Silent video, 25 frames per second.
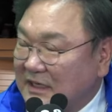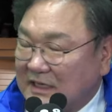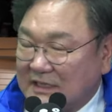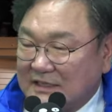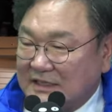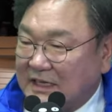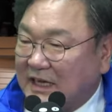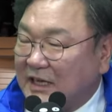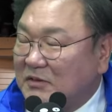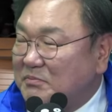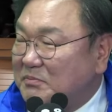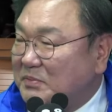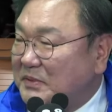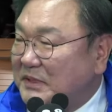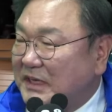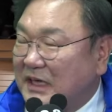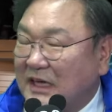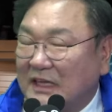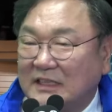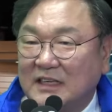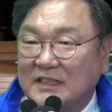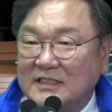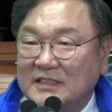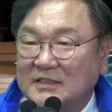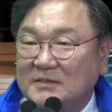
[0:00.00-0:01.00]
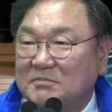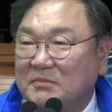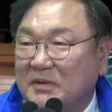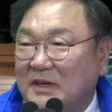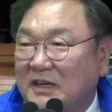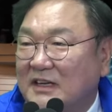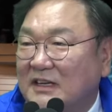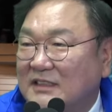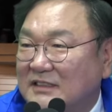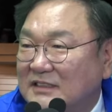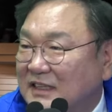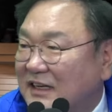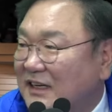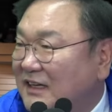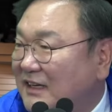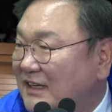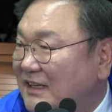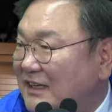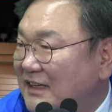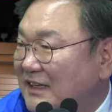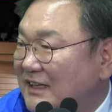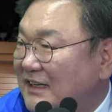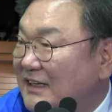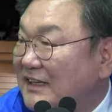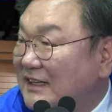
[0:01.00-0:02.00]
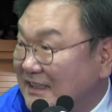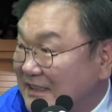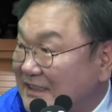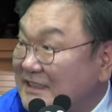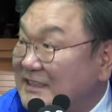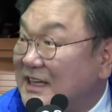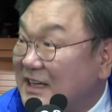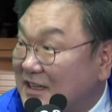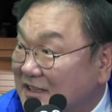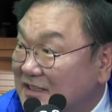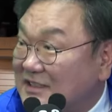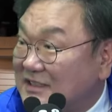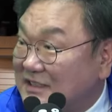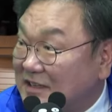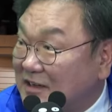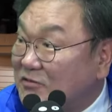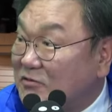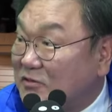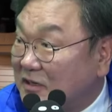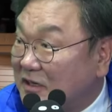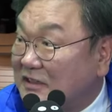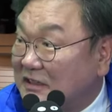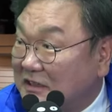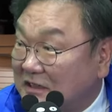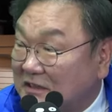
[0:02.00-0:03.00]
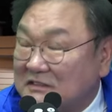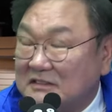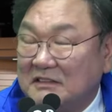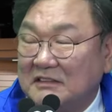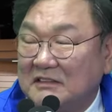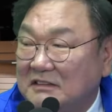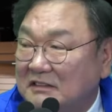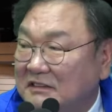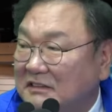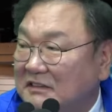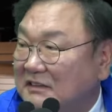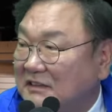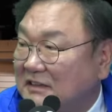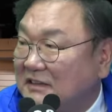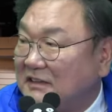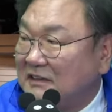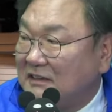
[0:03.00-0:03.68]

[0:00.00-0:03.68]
창피하다 심판하자. 아니 정권에 대해서 해외 교포들은